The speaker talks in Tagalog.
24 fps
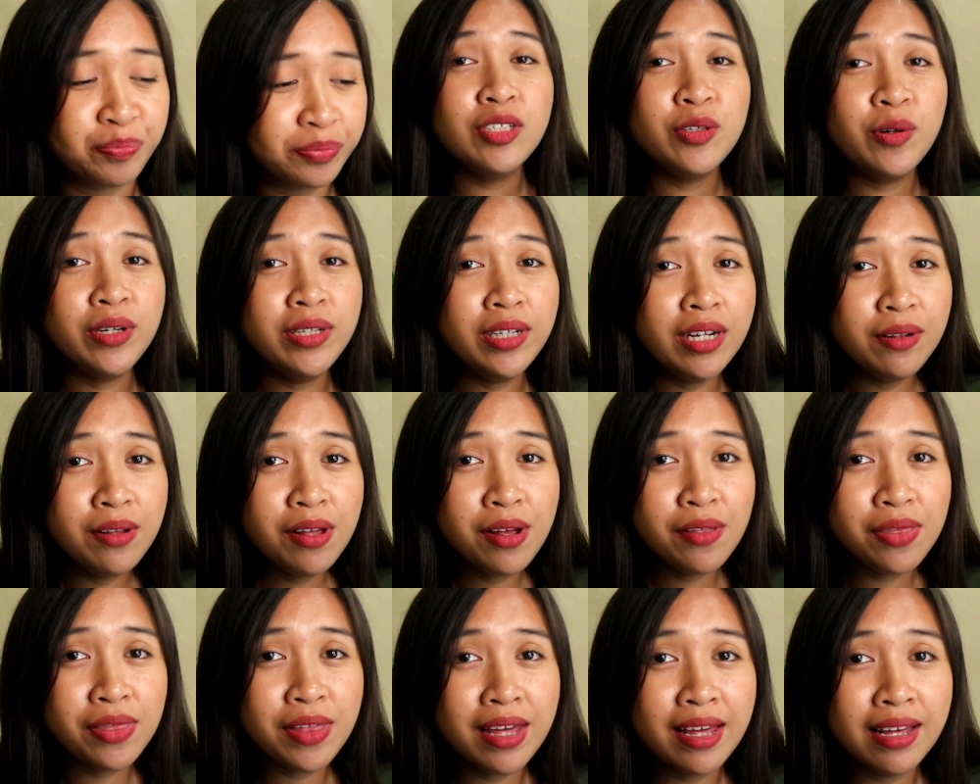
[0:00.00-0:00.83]
So
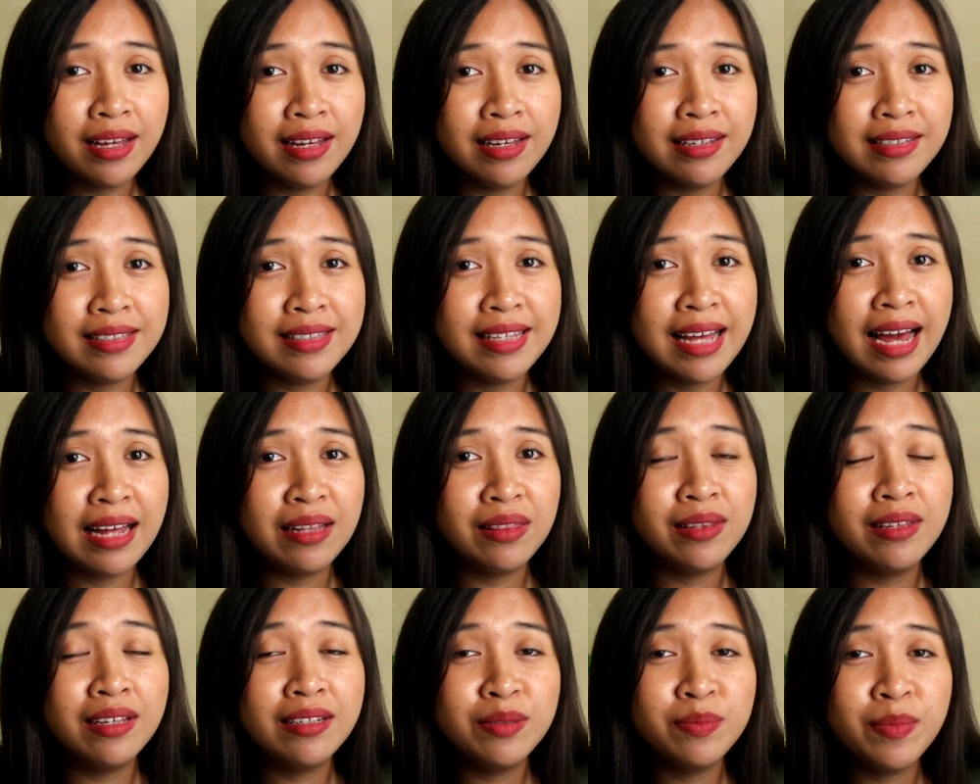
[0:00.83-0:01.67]
another thing is
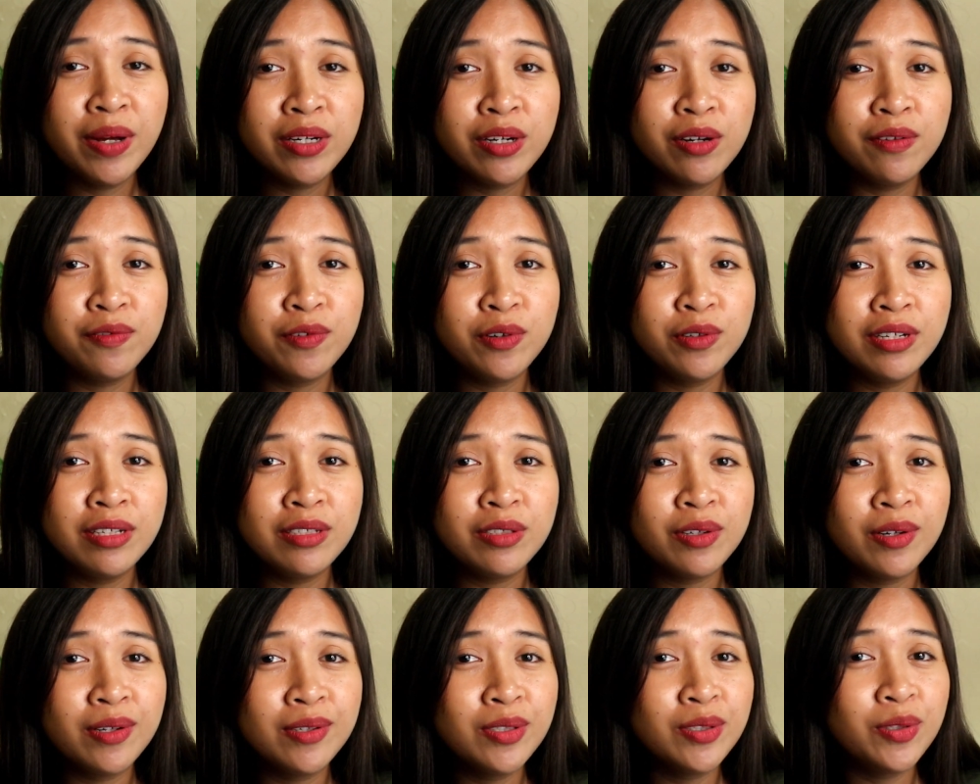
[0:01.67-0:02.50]
that this microphone
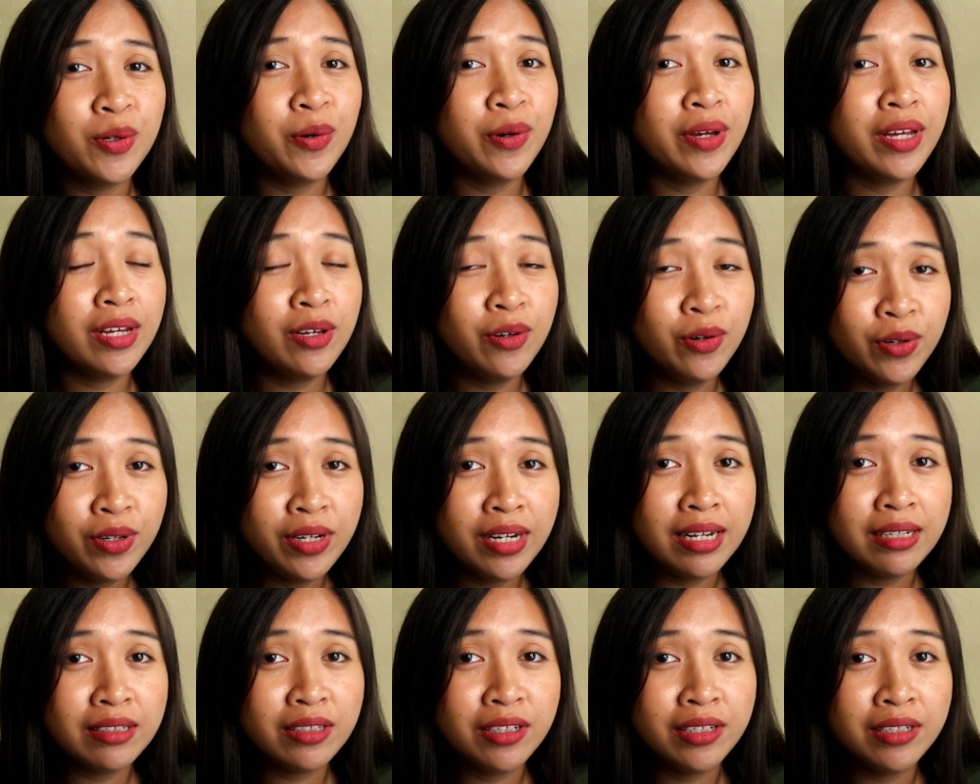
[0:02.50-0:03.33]
is also a
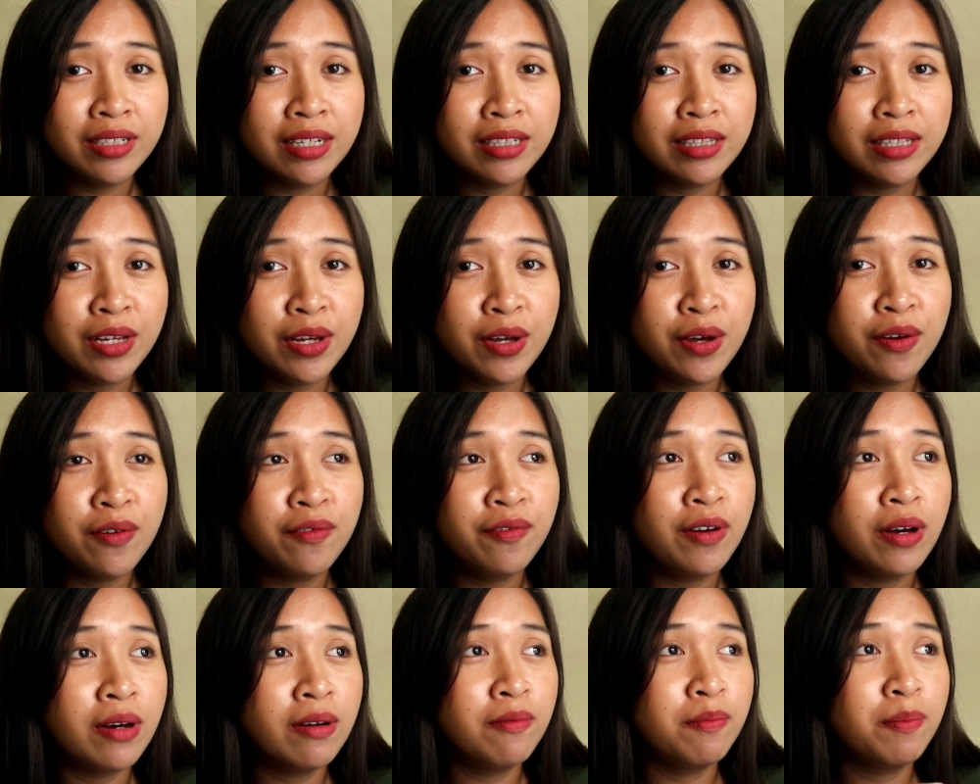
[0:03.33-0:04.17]
good
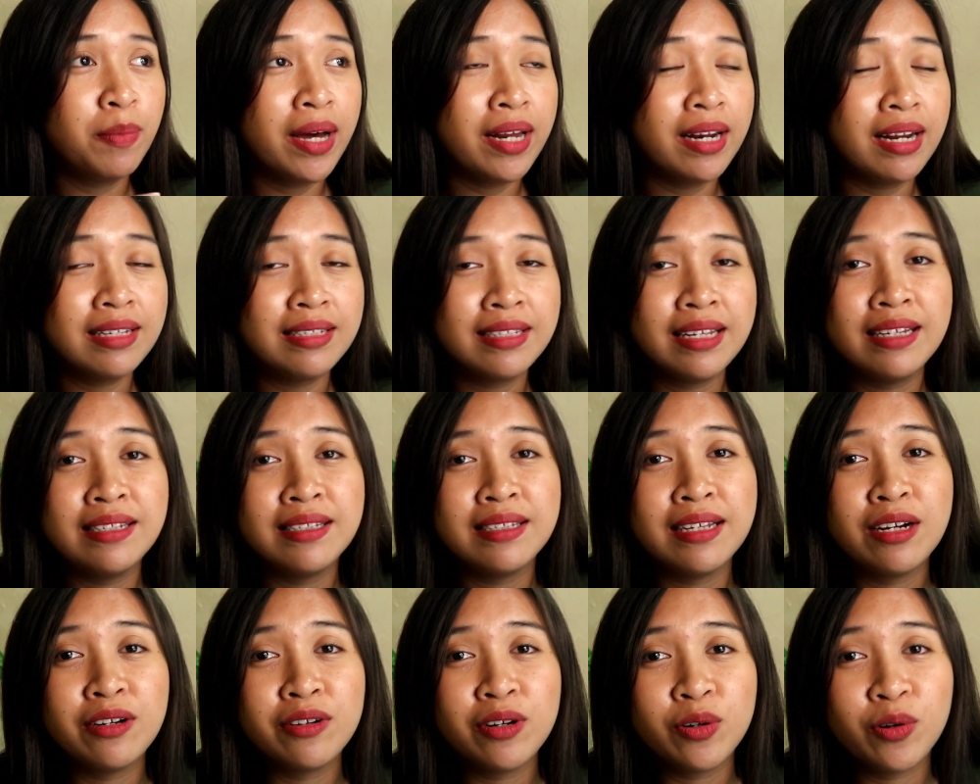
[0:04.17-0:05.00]
alternative para sa
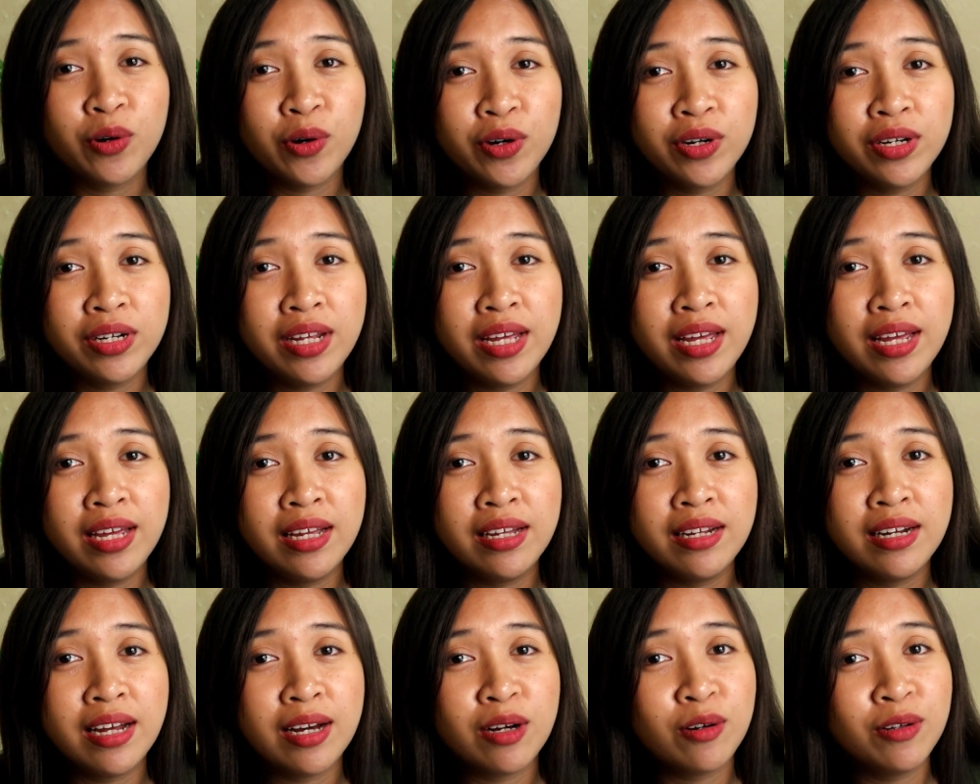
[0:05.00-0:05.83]
isang
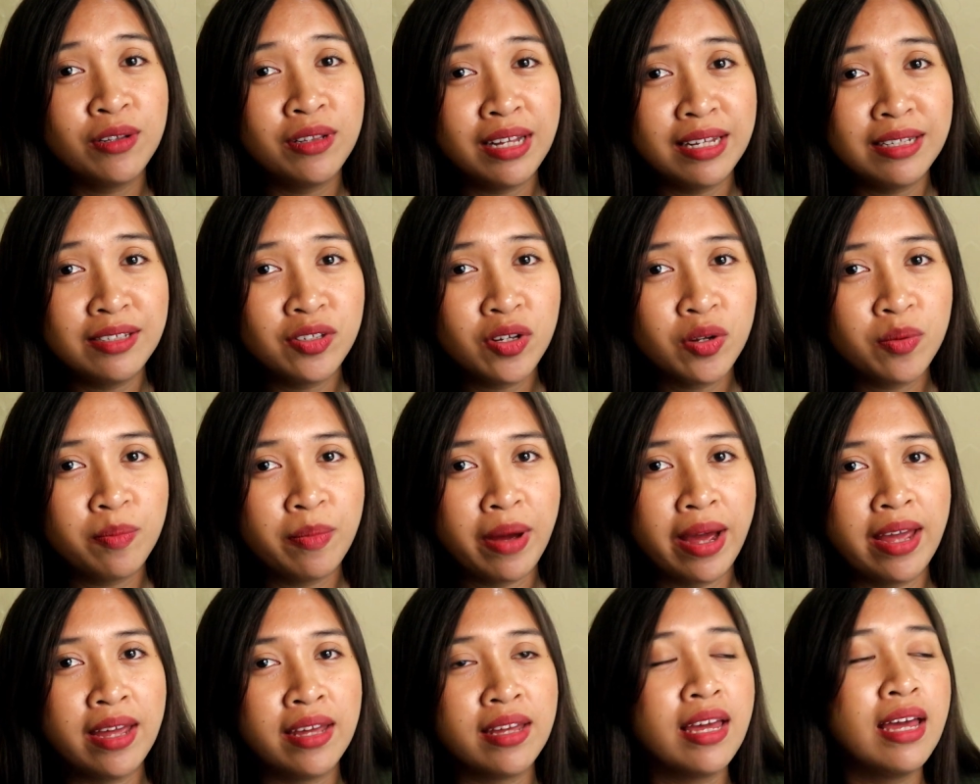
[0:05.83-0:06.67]
recording na condenser
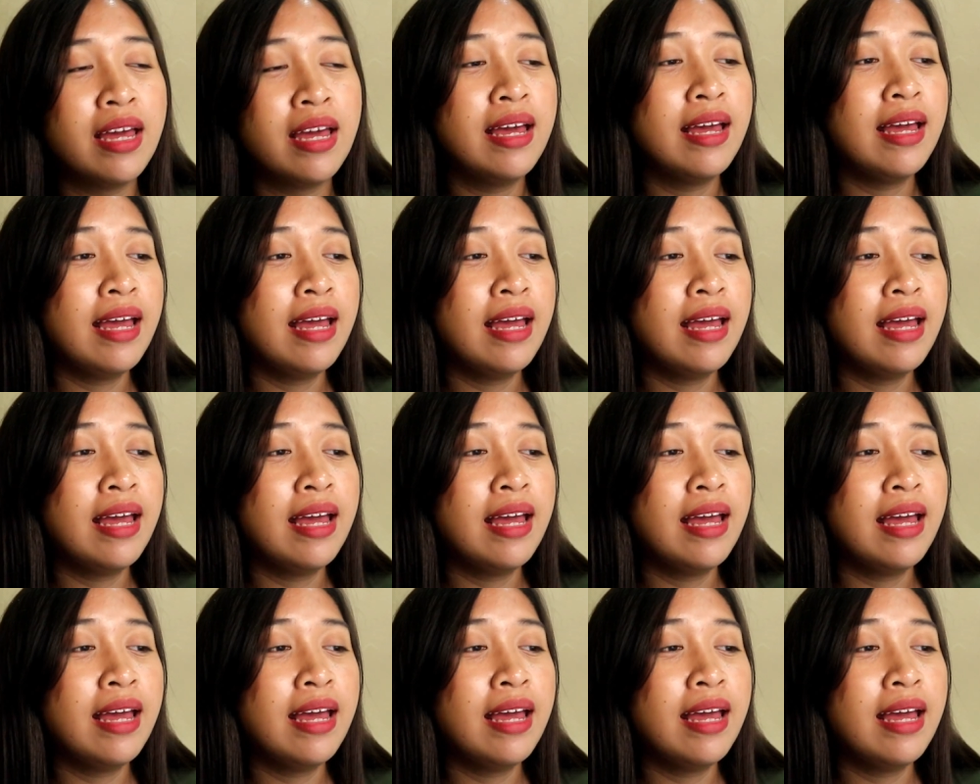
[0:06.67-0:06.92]
mic.